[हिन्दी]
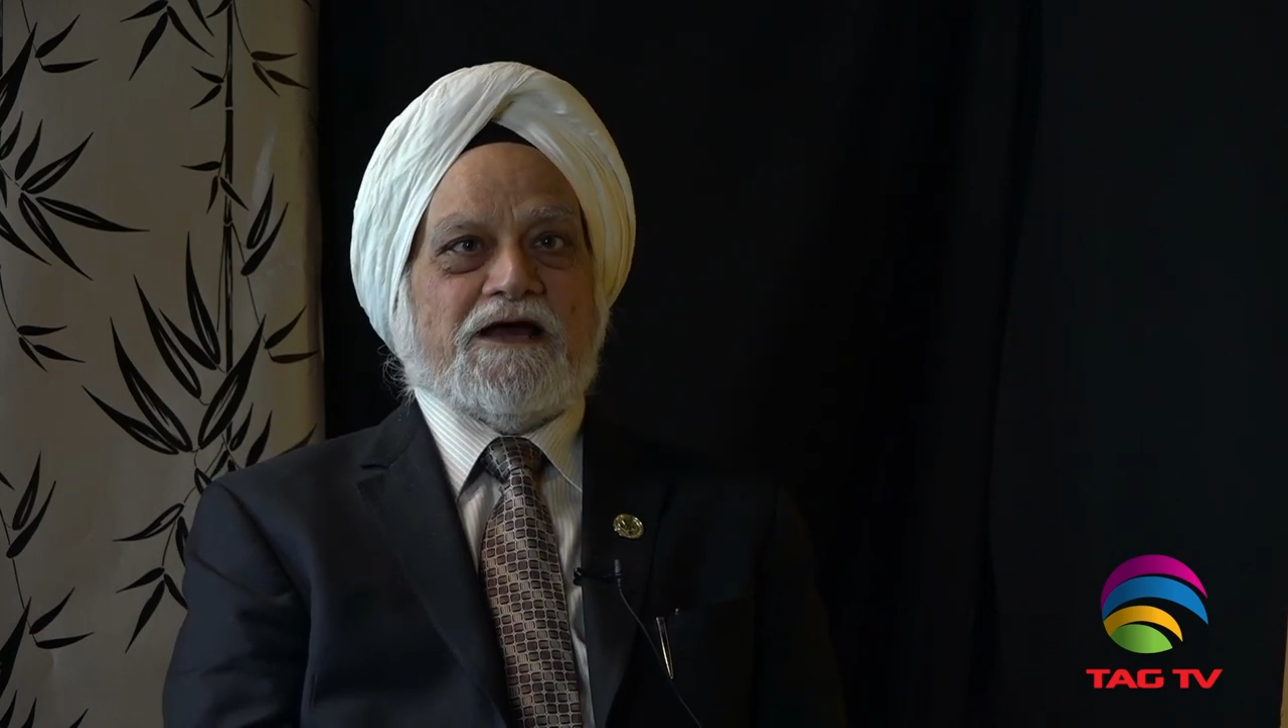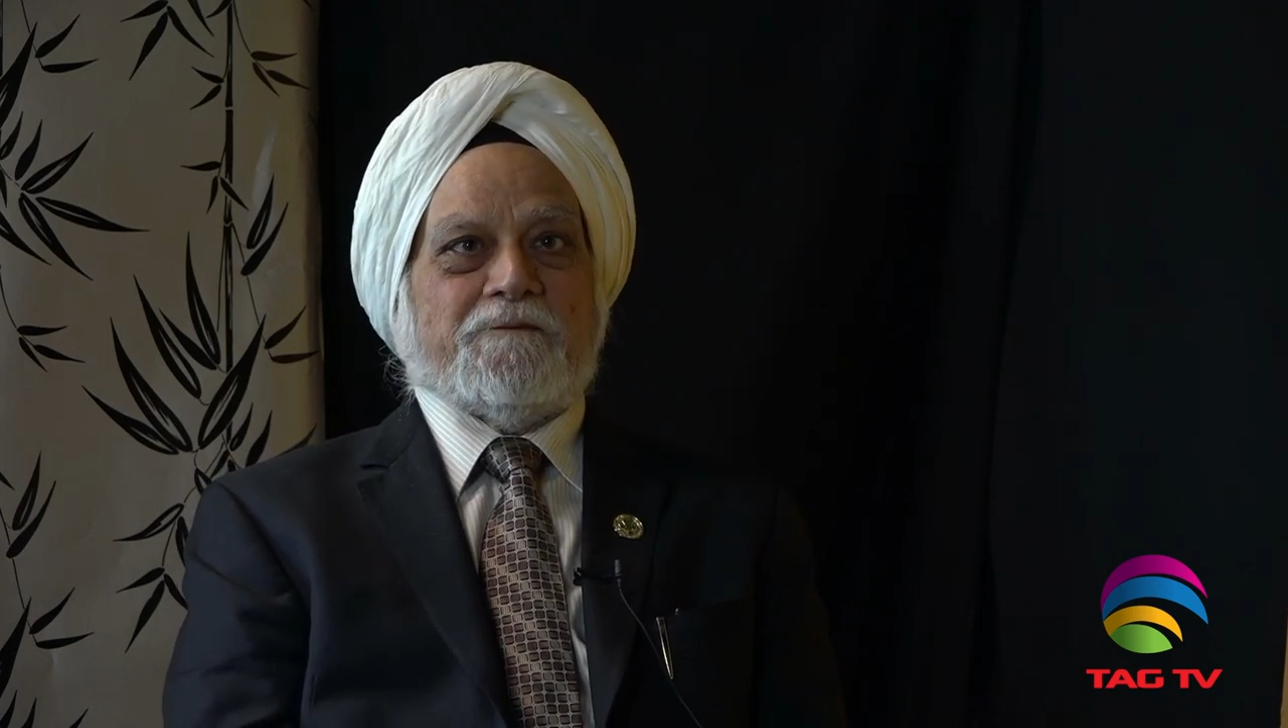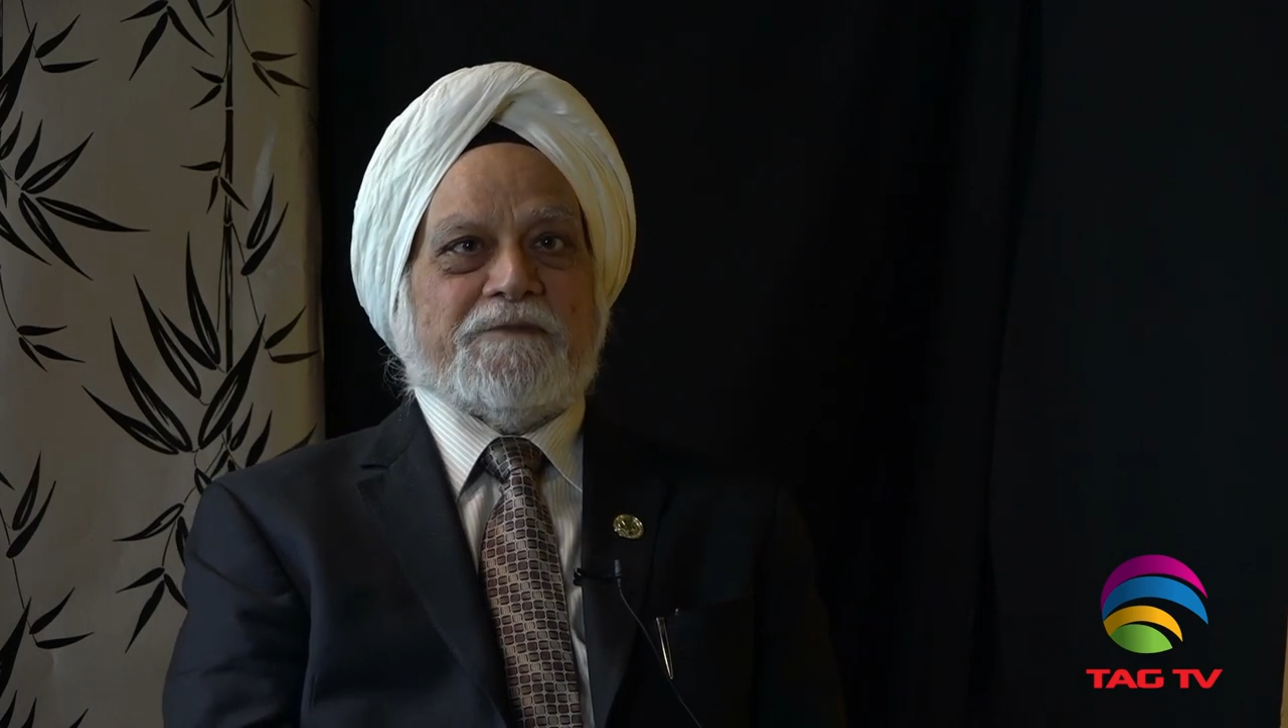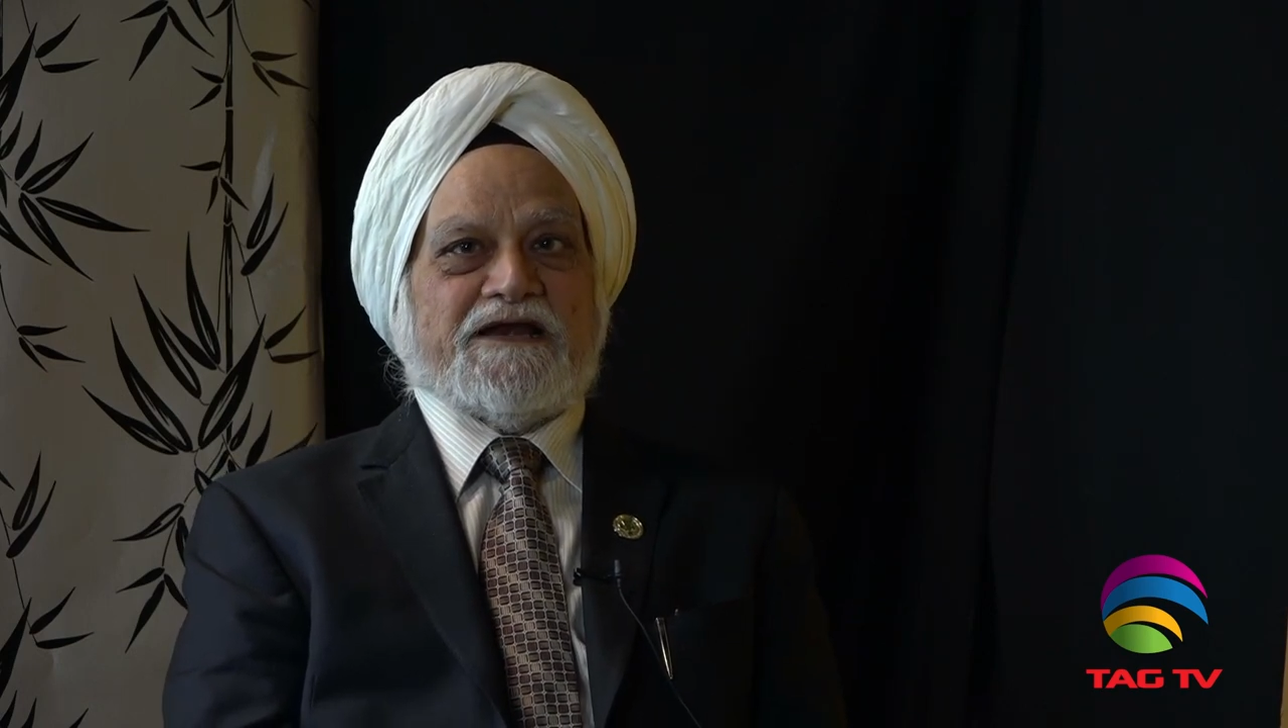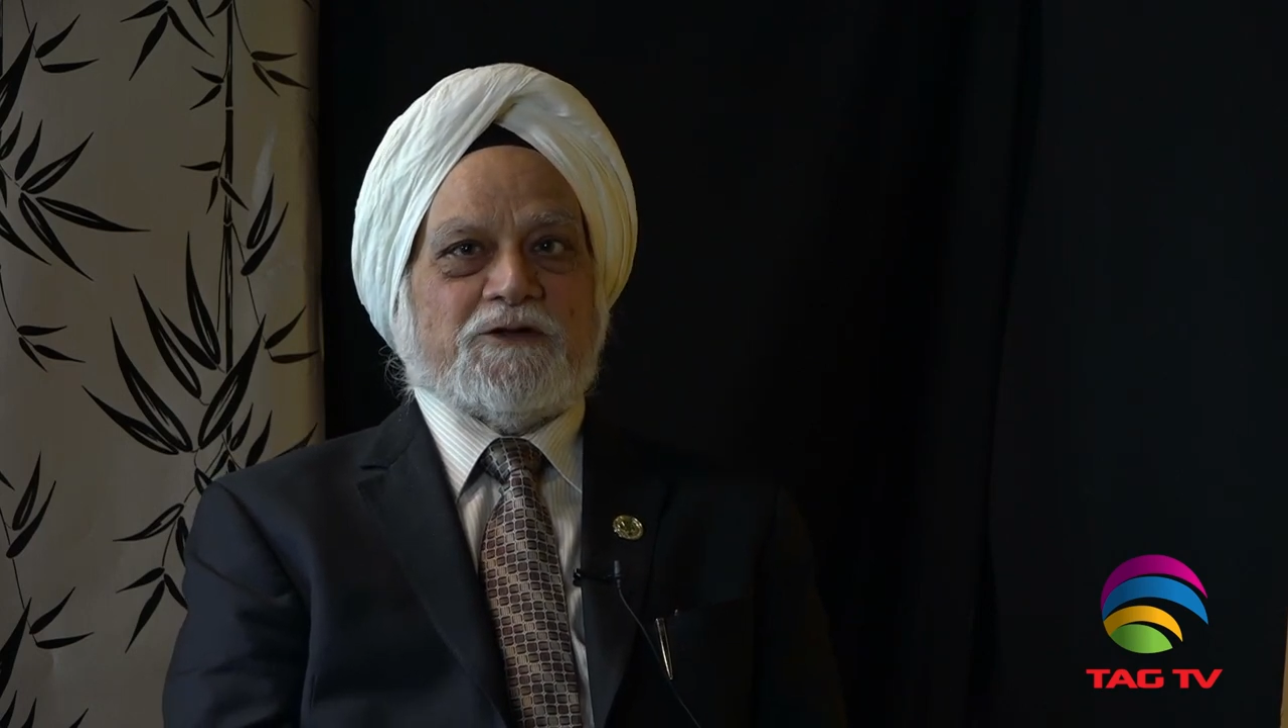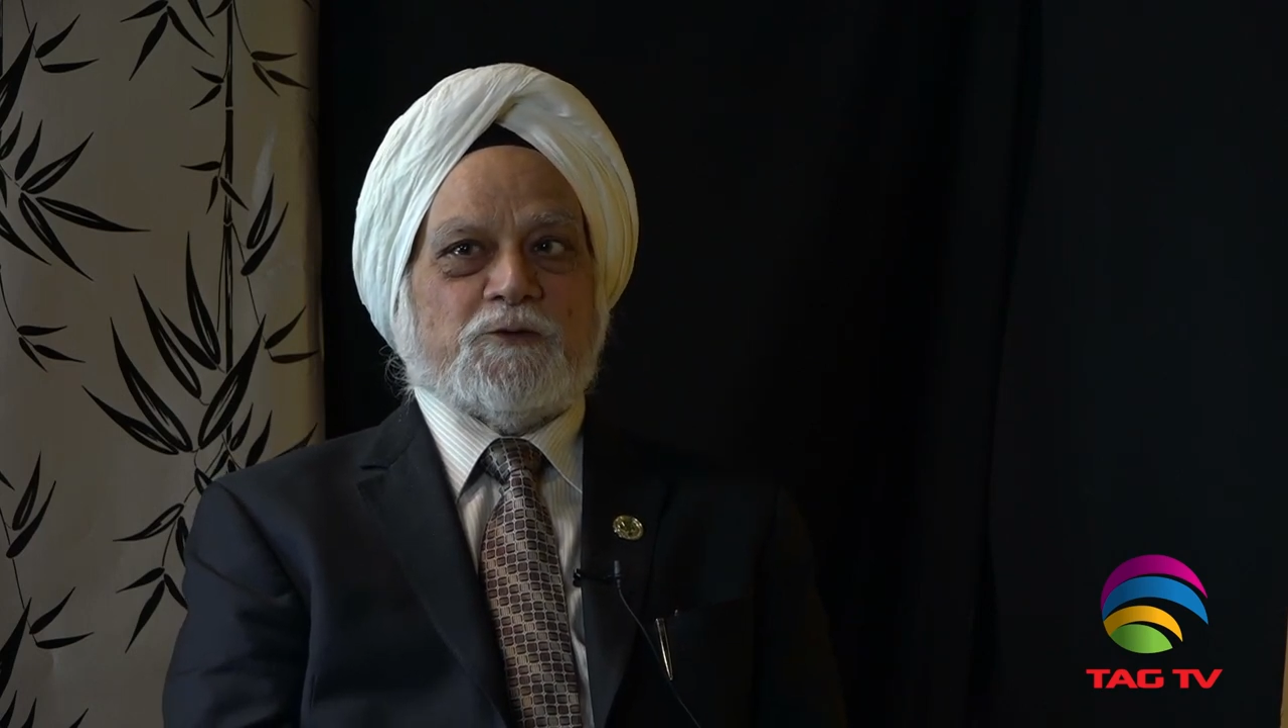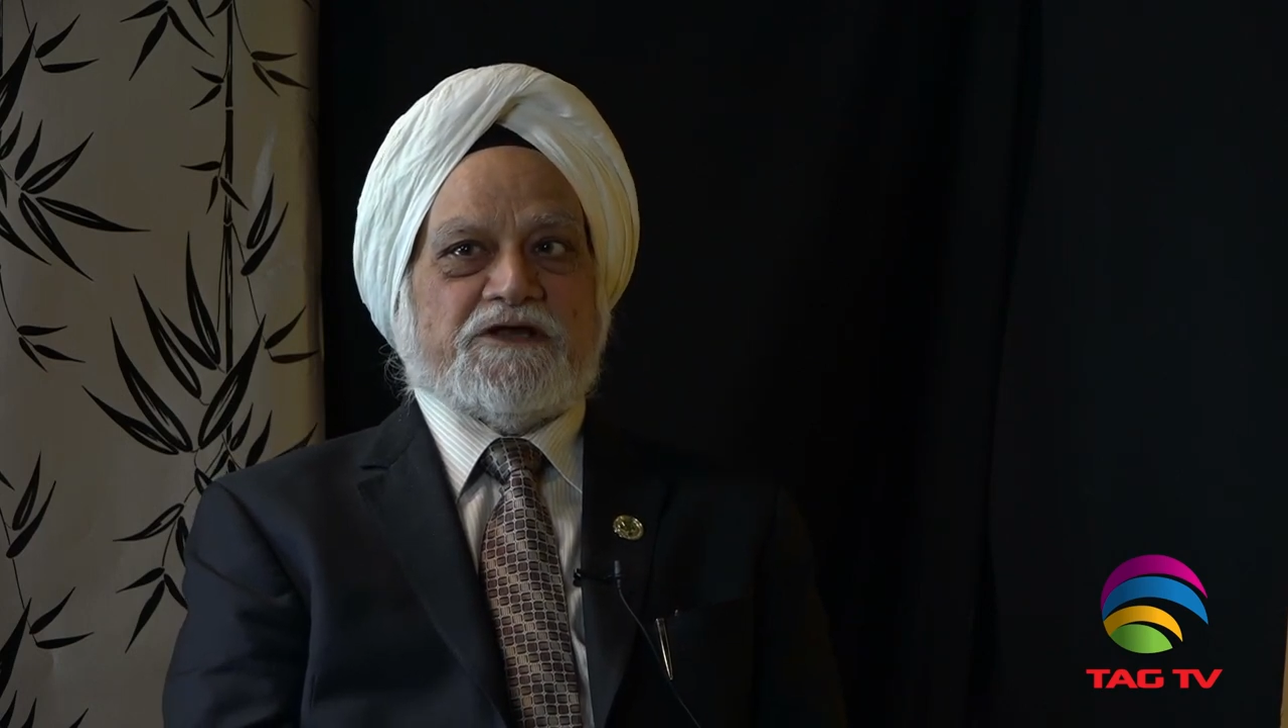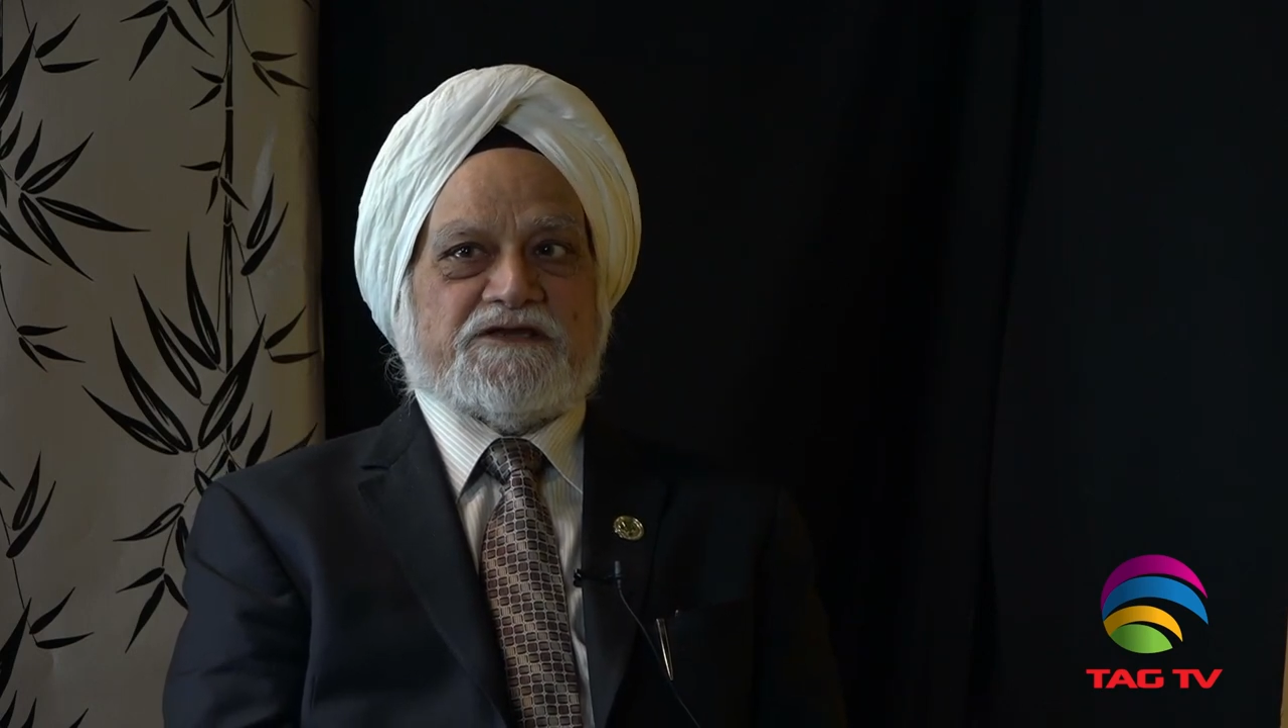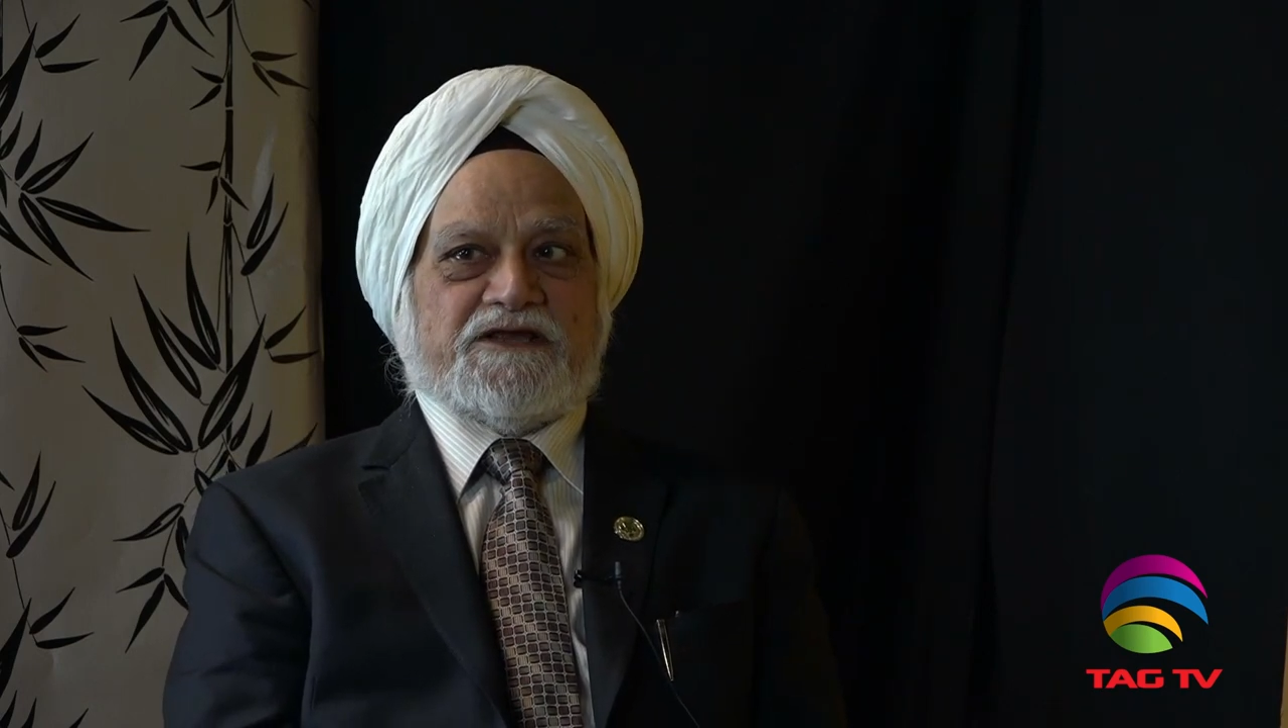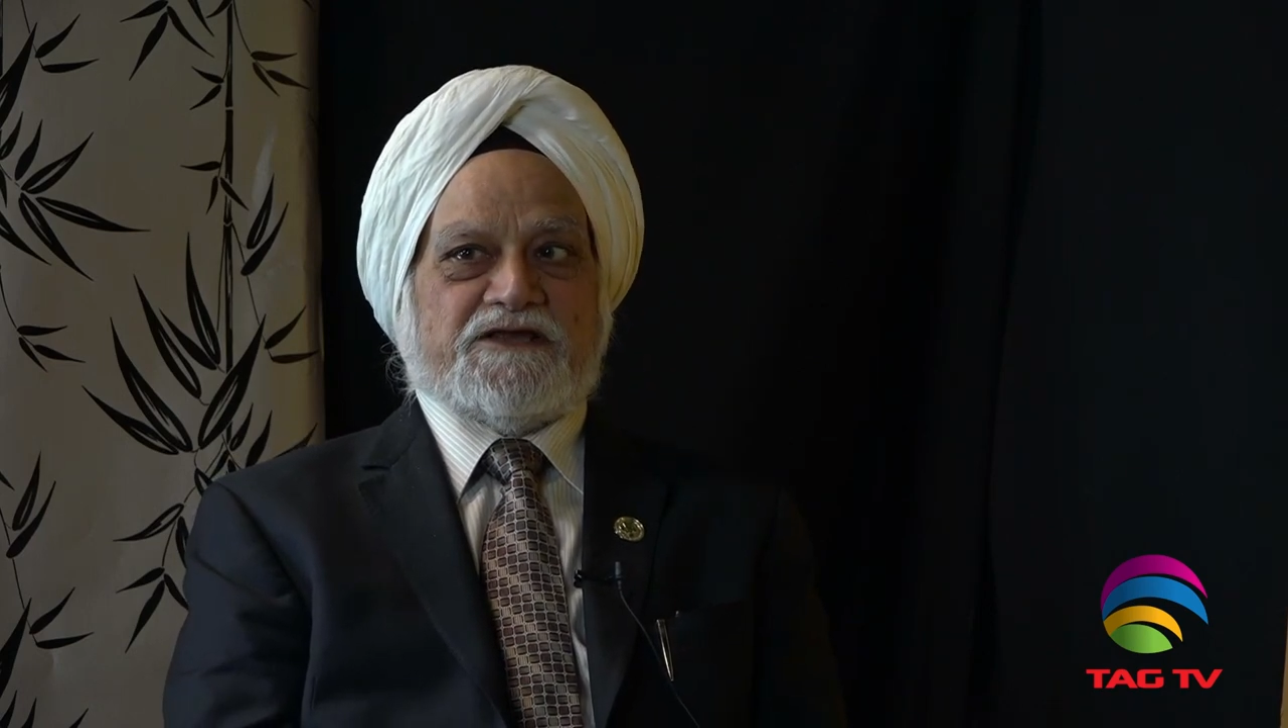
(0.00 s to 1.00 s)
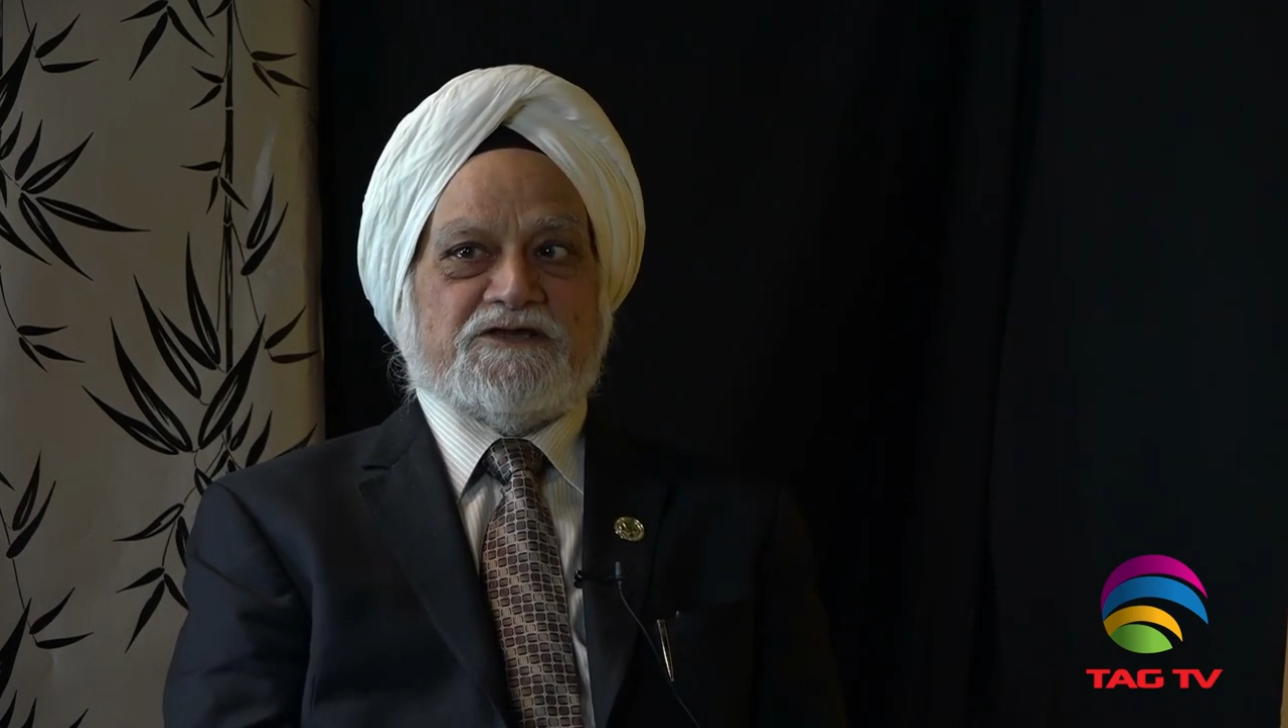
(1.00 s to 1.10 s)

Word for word: हम बैठे हुए थे